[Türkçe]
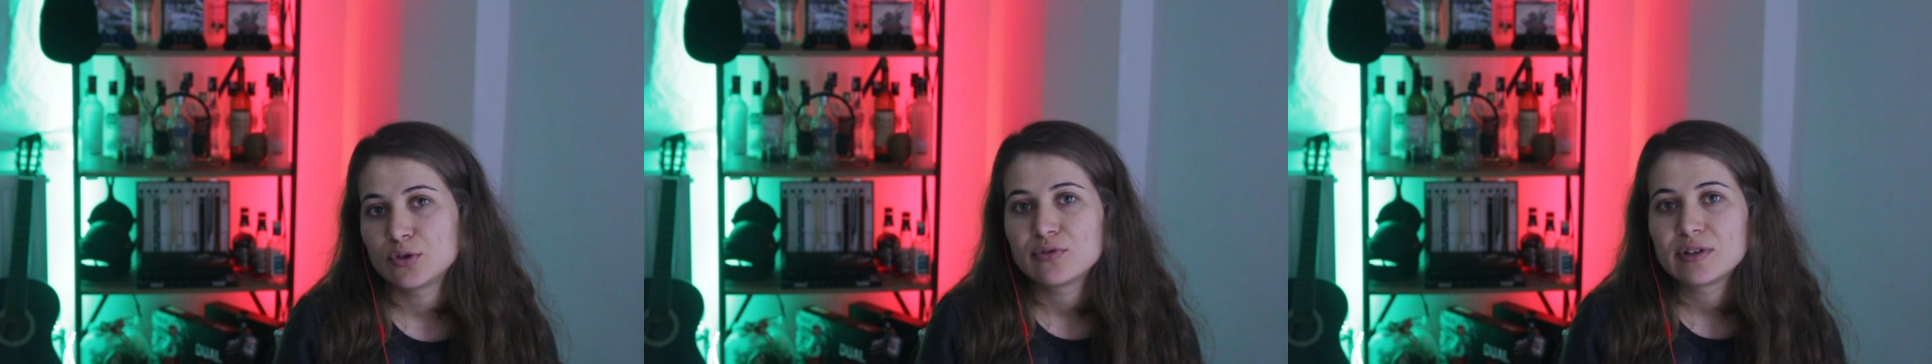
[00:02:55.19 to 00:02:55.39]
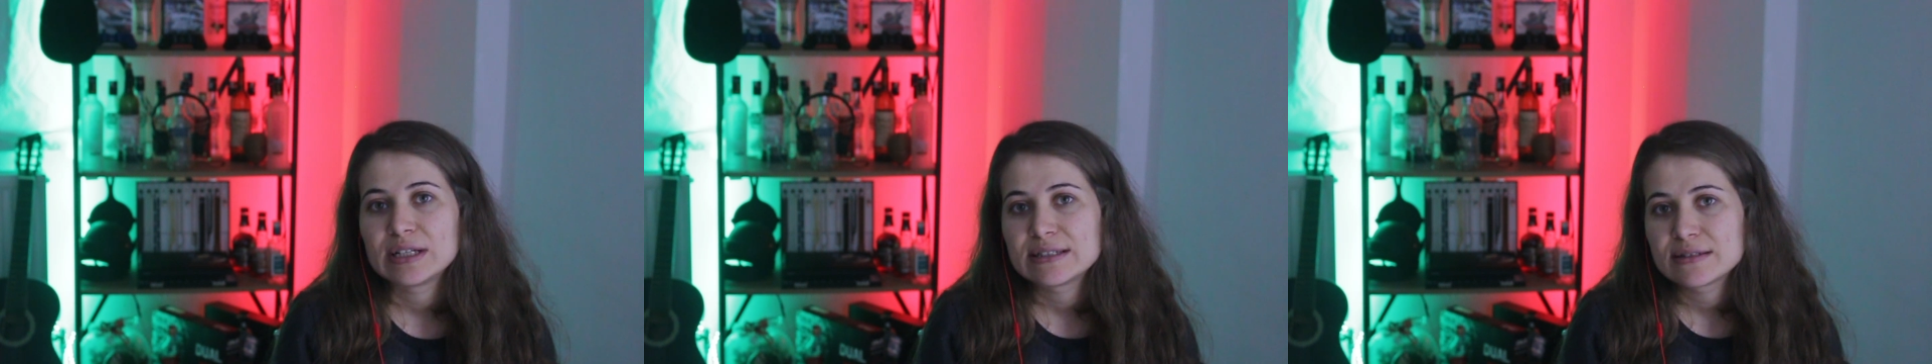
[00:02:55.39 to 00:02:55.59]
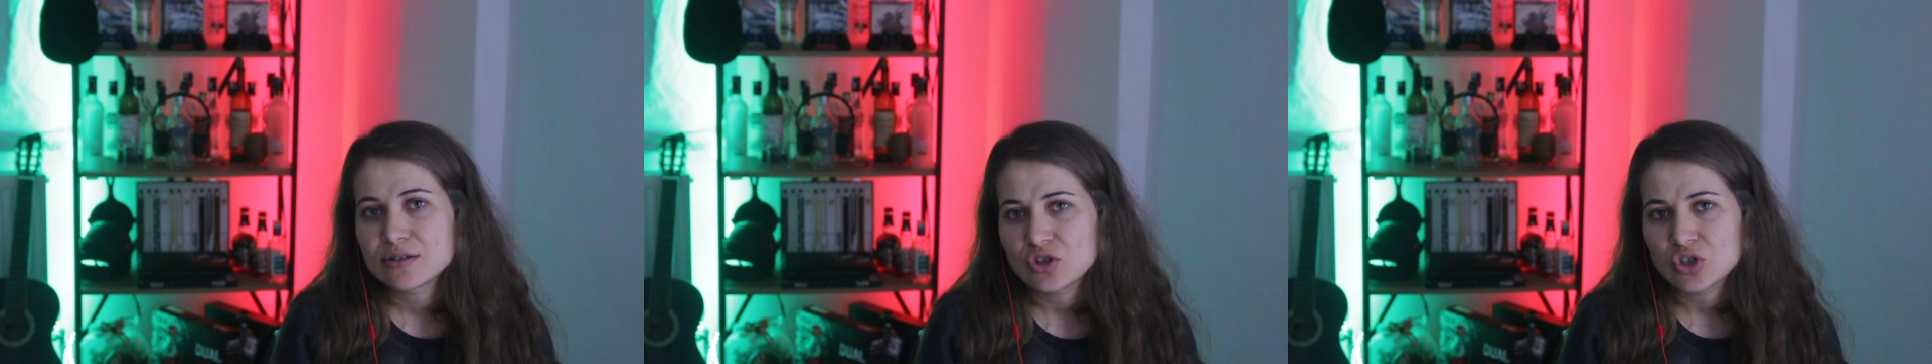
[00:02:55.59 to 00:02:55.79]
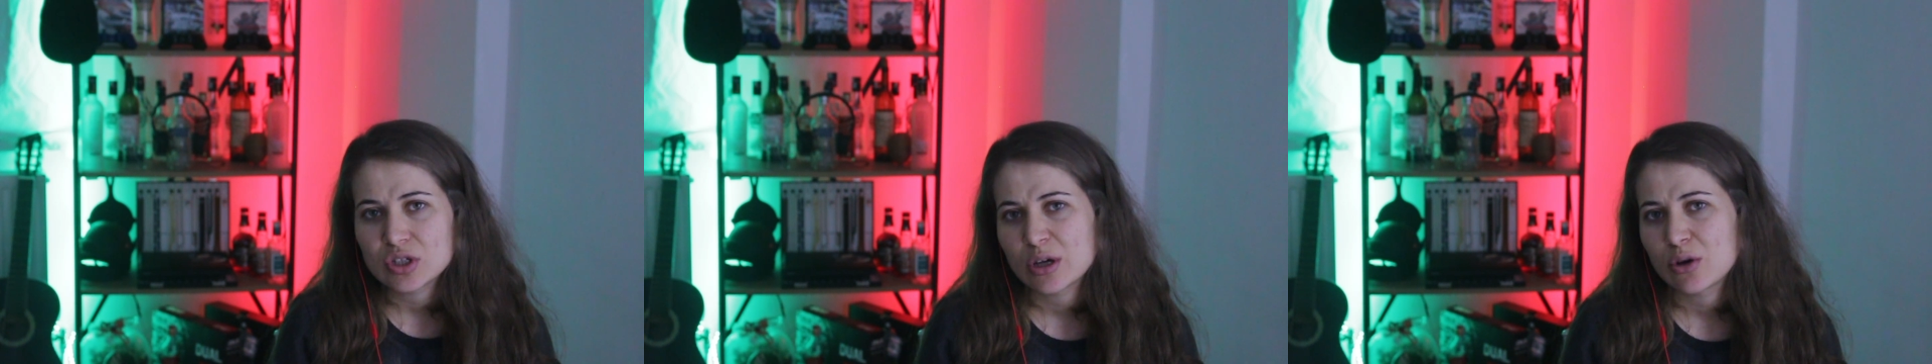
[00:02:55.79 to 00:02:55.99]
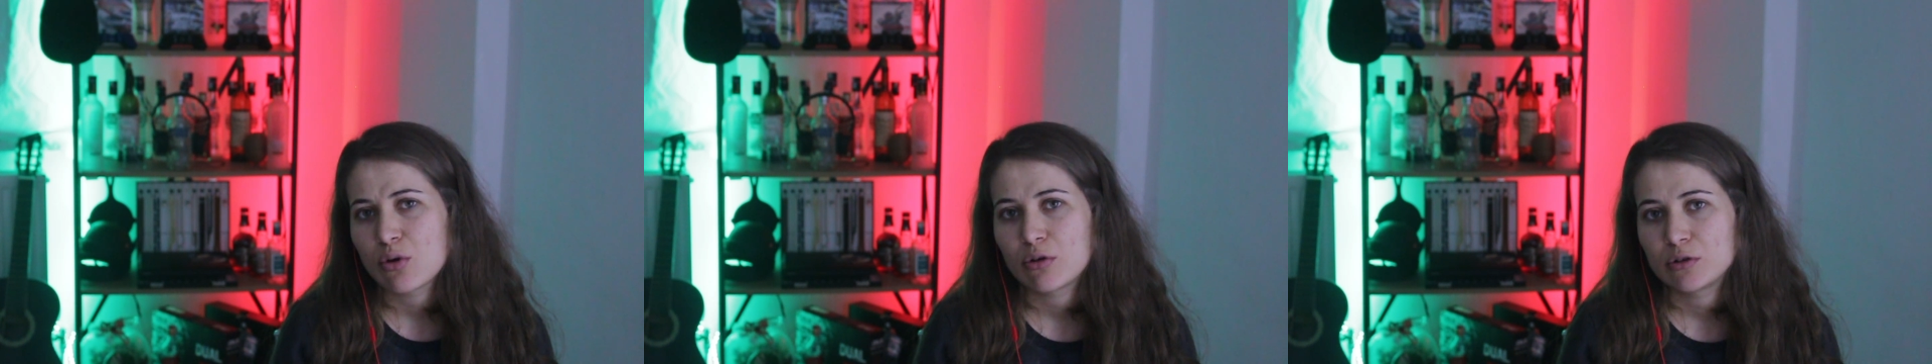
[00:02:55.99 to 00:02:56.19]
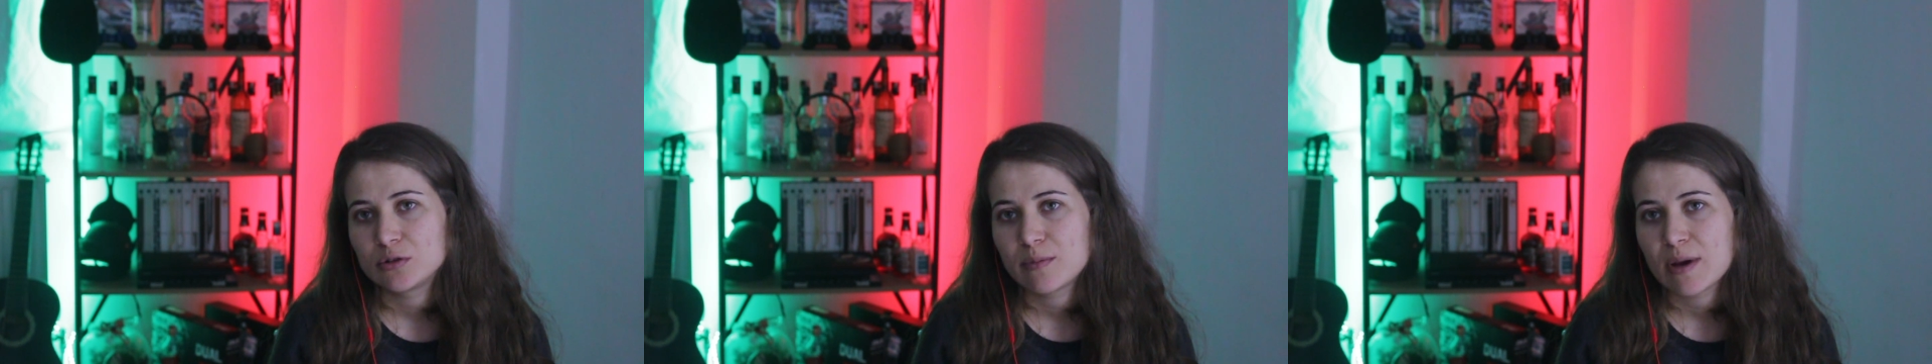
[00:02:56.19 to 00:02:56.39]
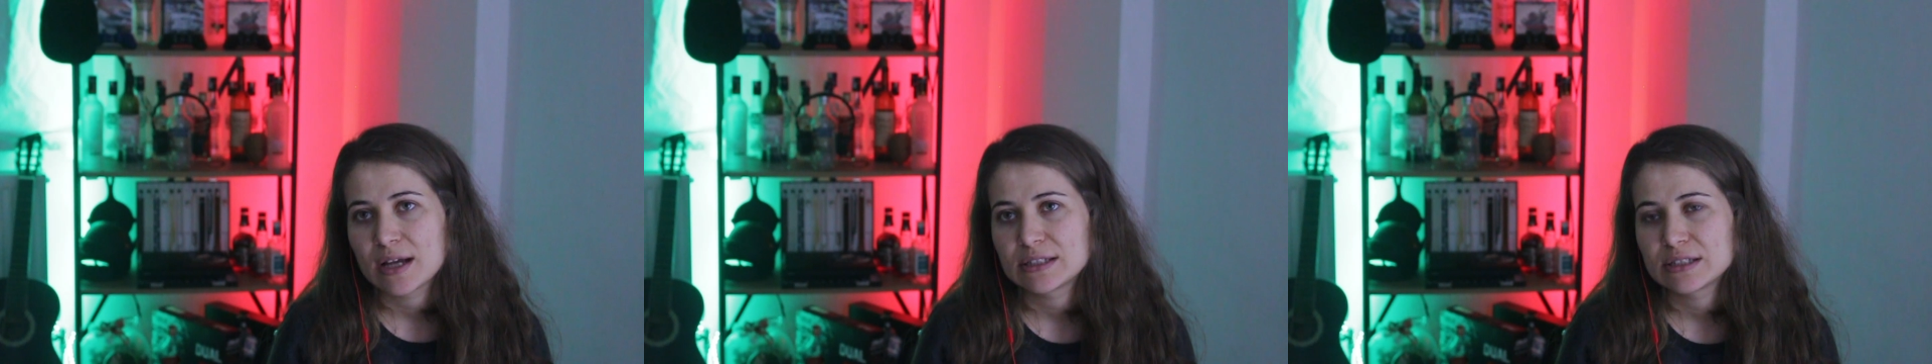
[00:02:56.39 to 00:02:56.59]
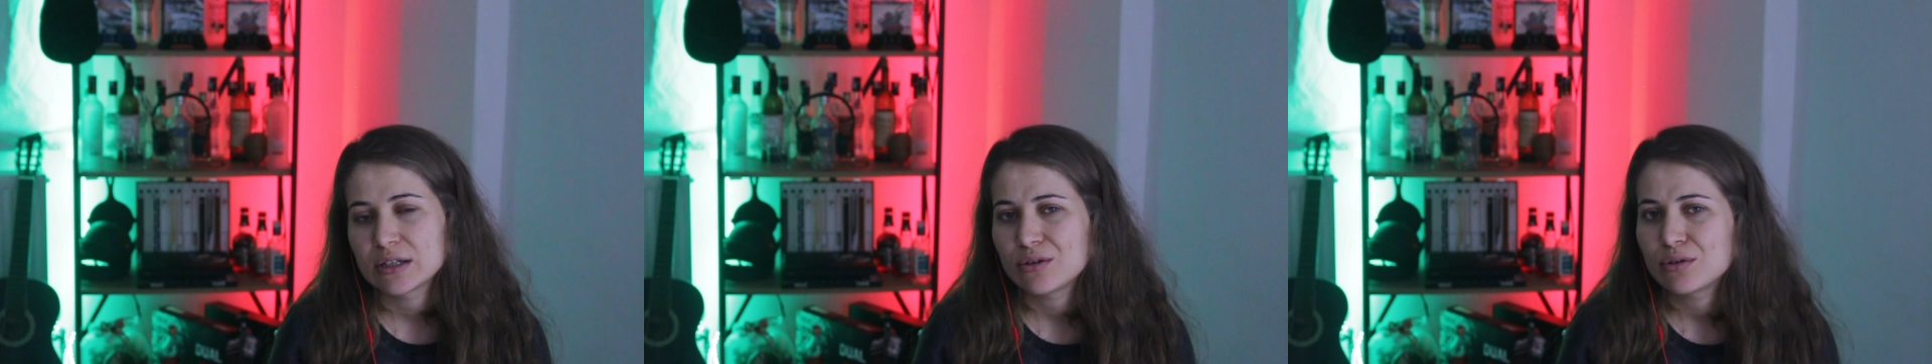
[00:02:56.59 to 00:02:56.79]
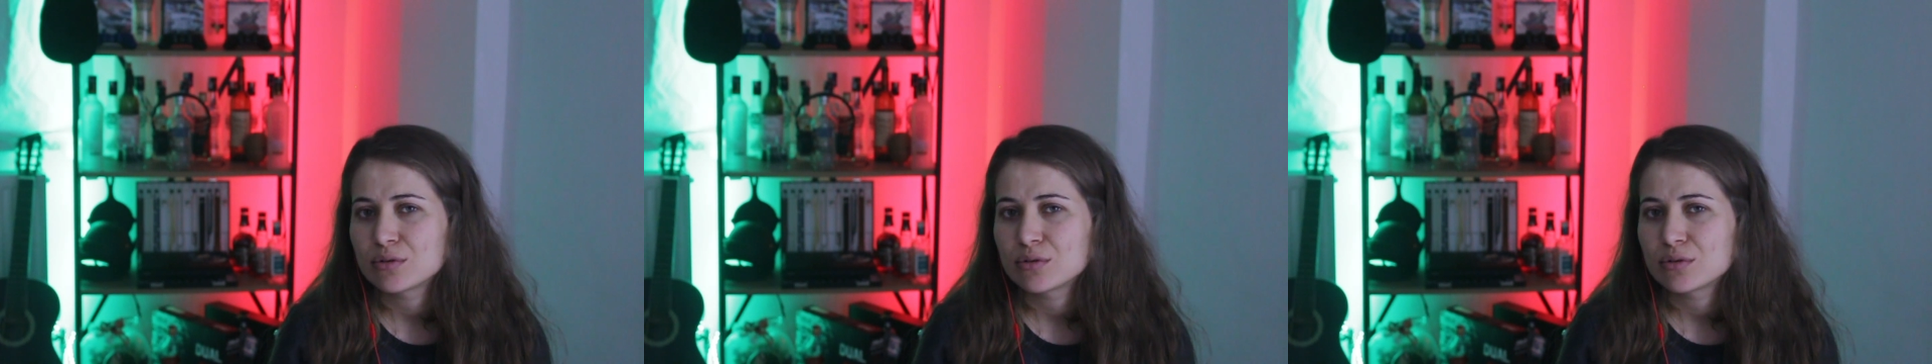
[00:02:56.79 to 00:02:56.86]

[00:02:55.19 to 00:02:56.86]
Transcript: O valizin içine koydum her şeyi.